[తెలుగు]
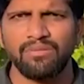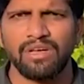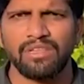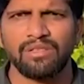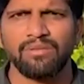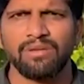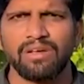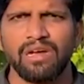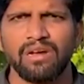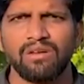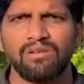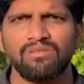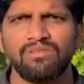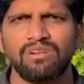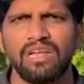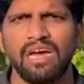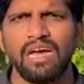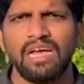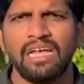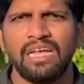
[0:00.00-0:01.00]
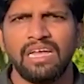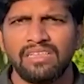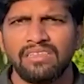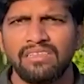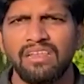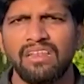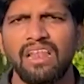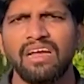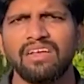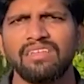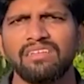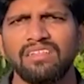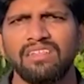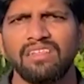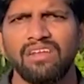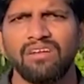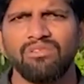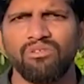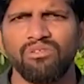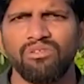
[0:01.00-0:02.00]
మాత్రమే కాకుండా జిల్లాకు
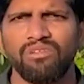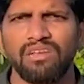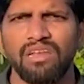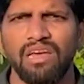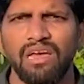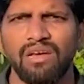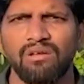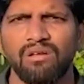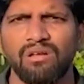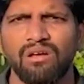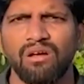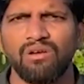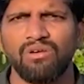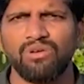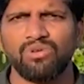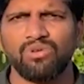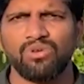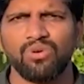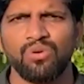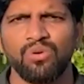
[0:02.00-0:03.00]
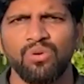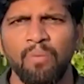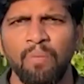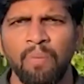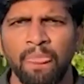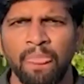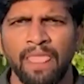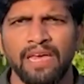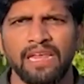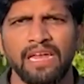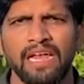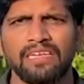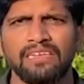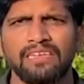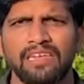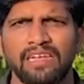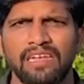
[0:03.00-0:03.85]
చెందినటువంటి నాయకులు కావచ్చు రాష్ట్ర